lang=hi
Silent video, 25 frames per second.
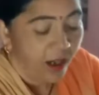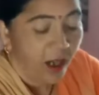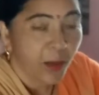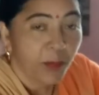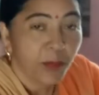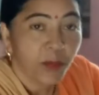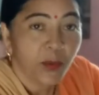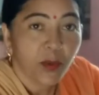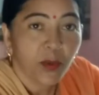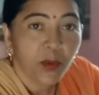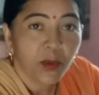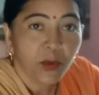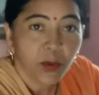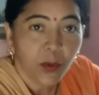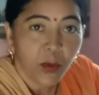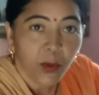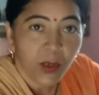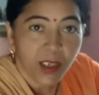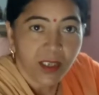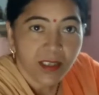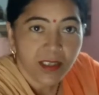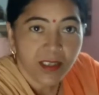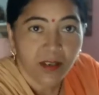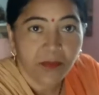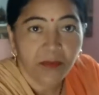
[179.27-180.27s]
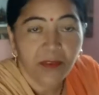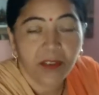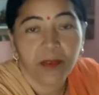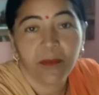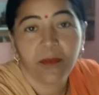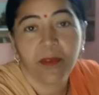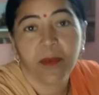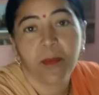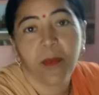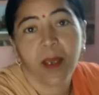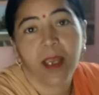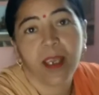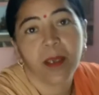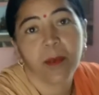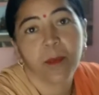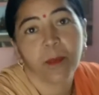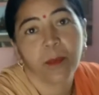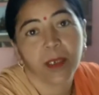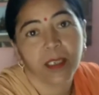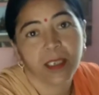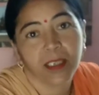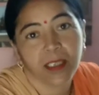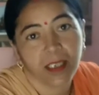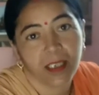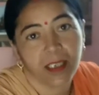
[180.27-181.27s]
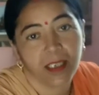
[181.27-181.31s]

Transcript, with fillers: अब तो थोड़ा सा फिर भी मैं हिम्मत